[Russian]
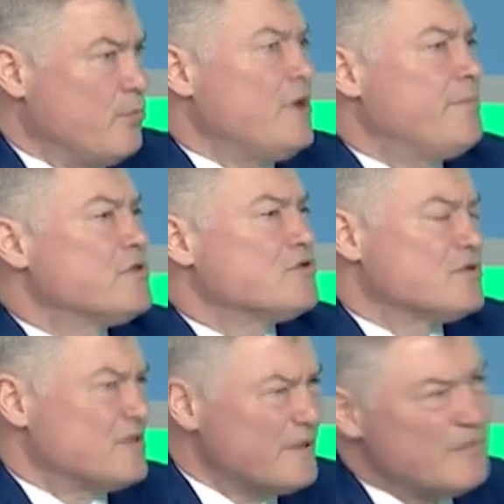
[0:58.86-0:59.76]
более
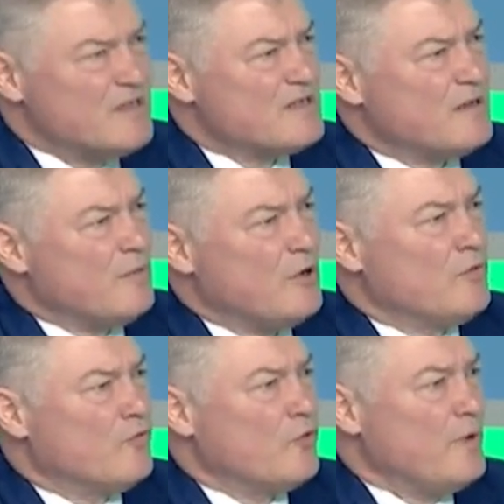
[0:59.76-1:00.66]
570
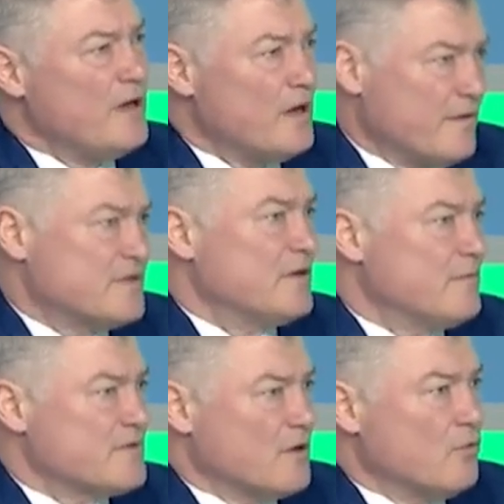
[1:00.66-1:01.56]
миллионов рублей в
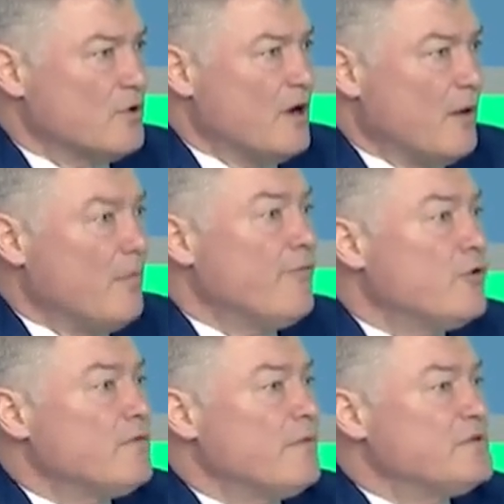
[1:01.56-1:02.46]
целом за год. Мы
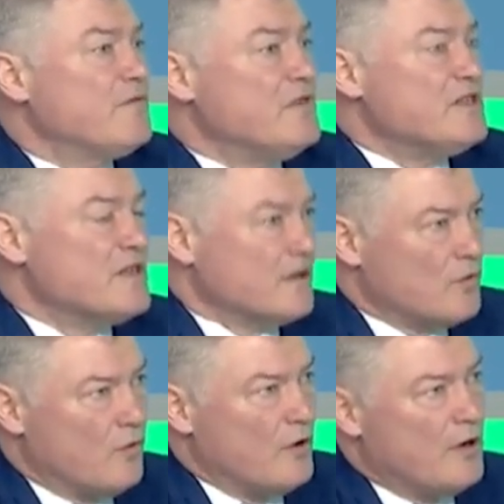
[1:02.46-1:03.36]
входим вообще в
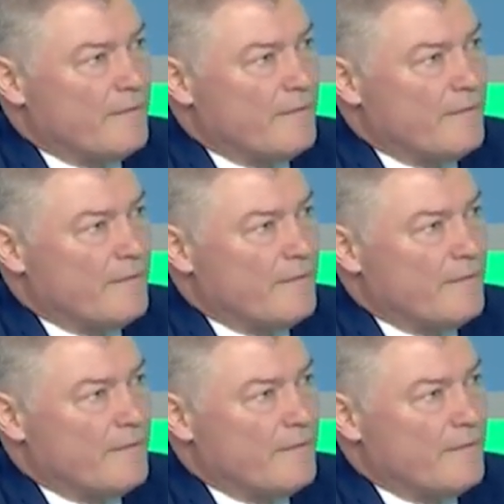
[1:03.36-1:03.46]
десятку